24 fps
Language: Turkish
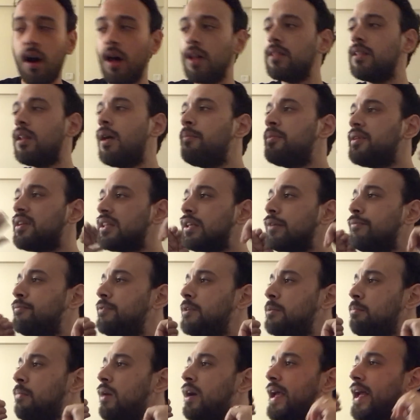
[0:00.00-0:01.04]
Allah'ım
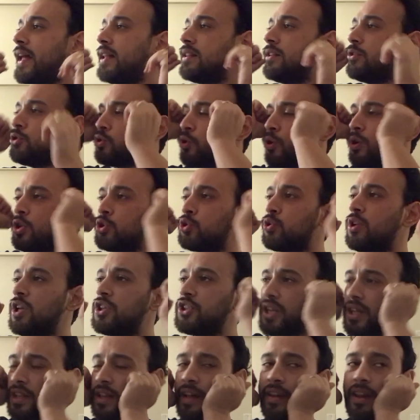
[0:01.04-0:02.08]
rakip firma geldi şöyle
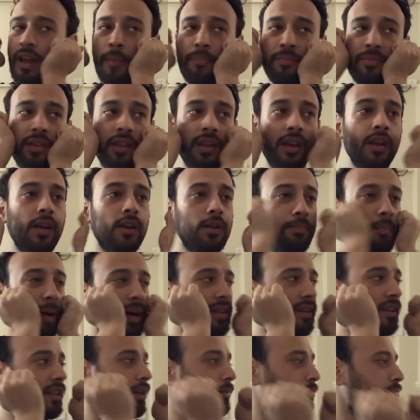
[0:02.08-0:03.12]
şöyle şeyler yaptı.
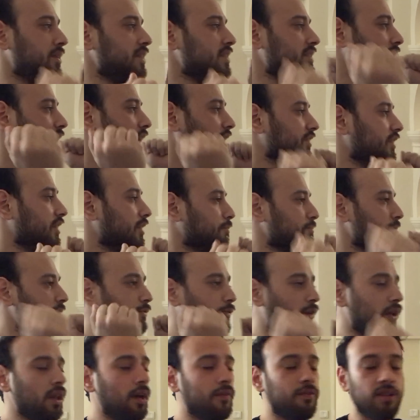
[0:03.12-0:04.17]
Battık biz yandık
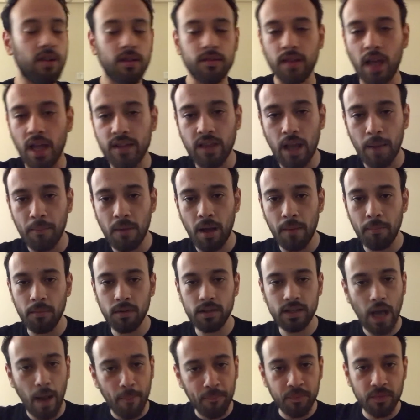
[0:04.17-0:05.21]
biz falan filan. Ya
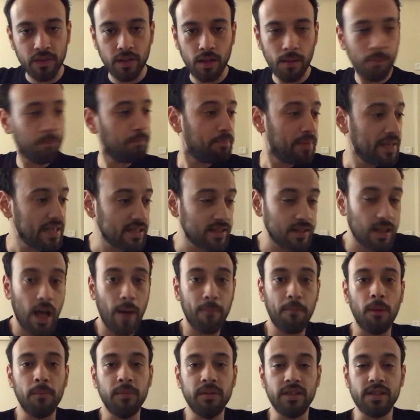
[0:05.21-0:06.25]
tamam yaptı. Biz ne
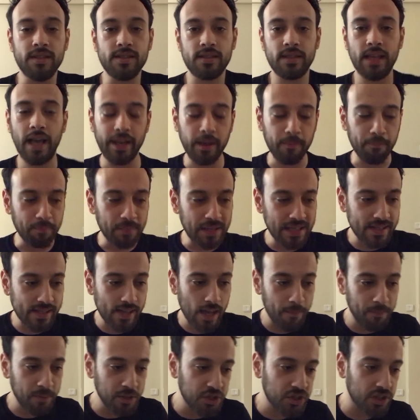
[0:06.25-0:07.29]
yapabiliriz? Yani
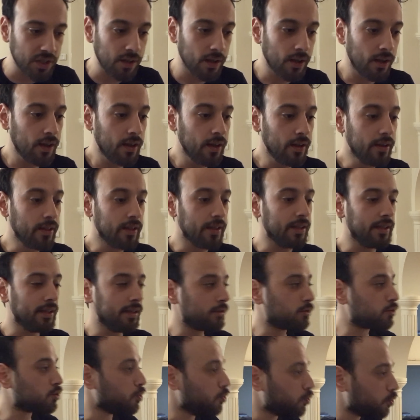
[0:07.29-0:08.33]
biz hep işin
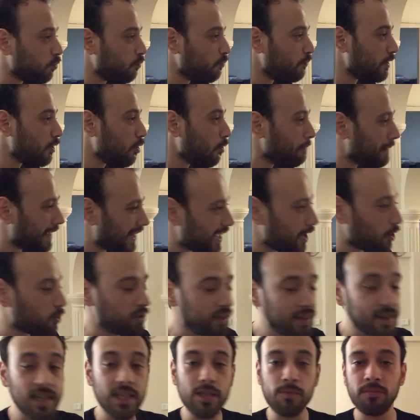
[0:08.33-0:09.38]
e, sorun ve o
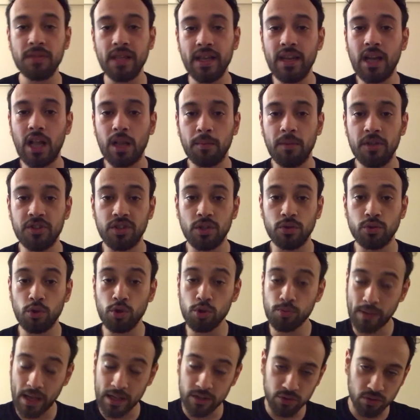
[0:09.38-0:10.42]
melankoli kısmını ele almaya
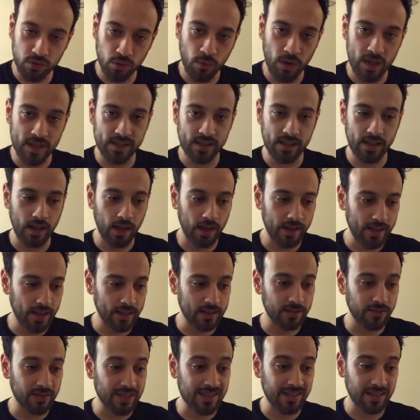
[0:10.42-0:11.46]
çalışıyoruz. Bence üniversite
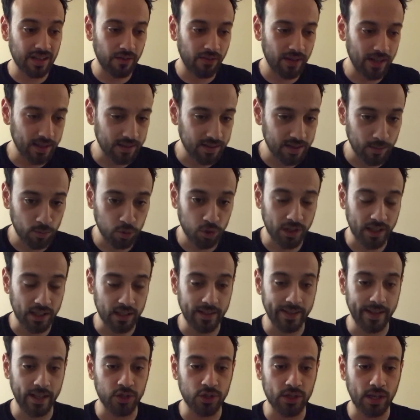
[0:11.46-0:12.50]
hayatı ve sınav hayatı da bu
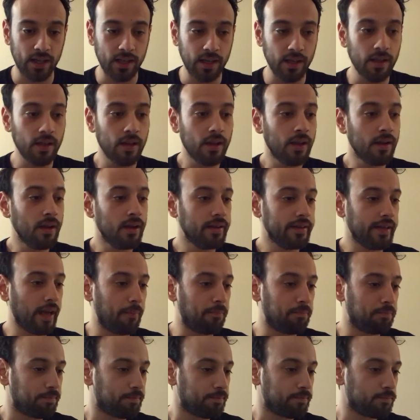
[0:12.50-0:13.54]
şekilde geçerli.
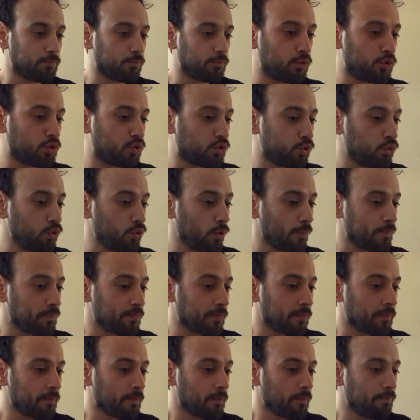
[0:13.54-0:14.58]
Ya şu
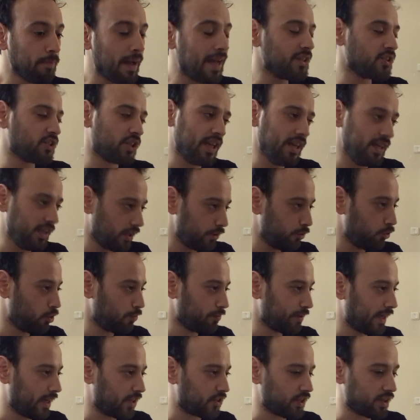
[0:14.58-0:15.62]
ben şeye
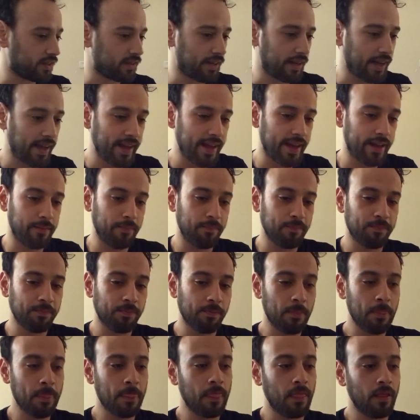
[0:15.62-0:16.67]
inanıyorum gerçekten. Eğer
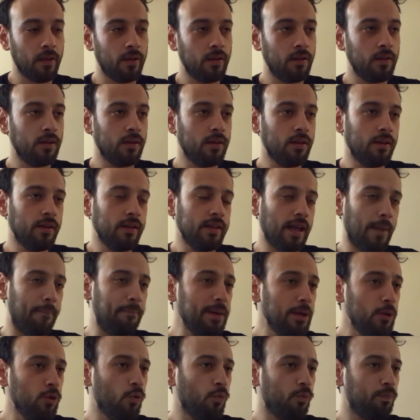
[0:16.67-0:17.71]

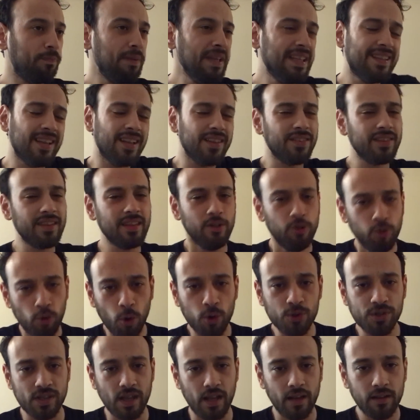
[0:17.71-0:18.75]
ya bir, bir tanıdığın
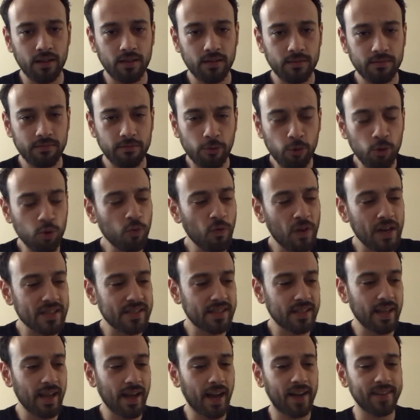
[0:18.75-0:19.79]
yoksa
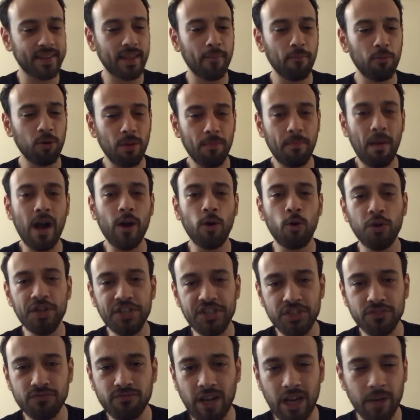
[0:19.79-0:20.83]
üniversiteye hakikaten böyle
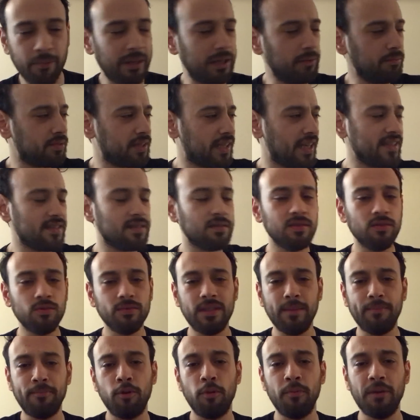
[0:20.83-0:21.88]
banko işim var benim
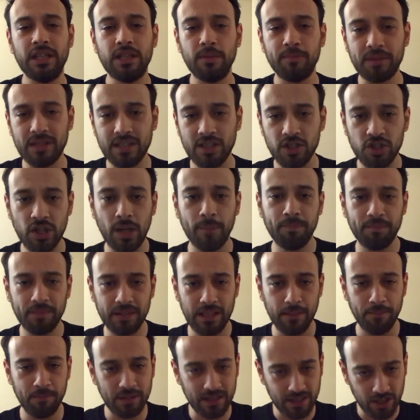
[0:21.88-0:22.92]
kesin diploma alıp gireceğim
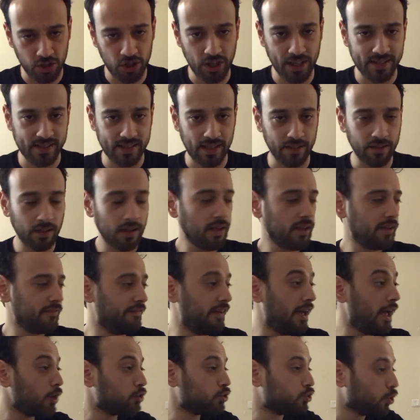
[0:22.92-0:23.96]
deyip gireceksen
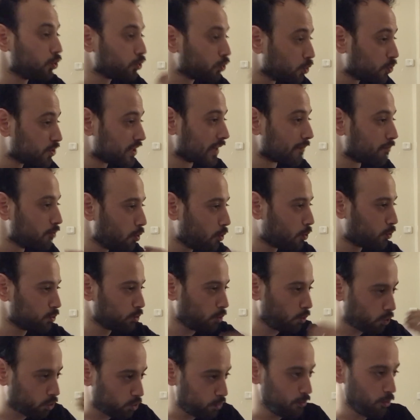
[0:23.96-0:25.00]
veya çok yüksek bir
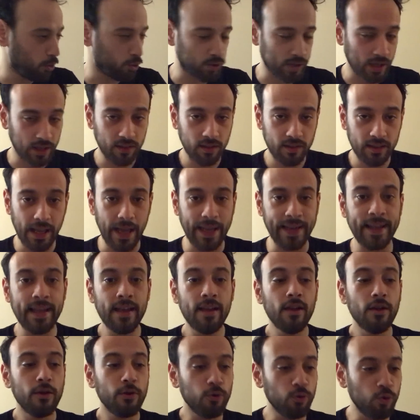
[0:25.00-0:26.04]
okul okumuyorsan
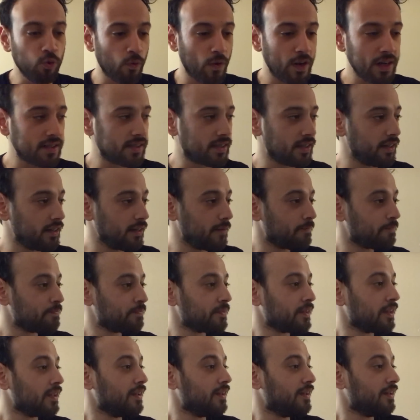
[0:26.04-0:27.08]
yani üniversitenin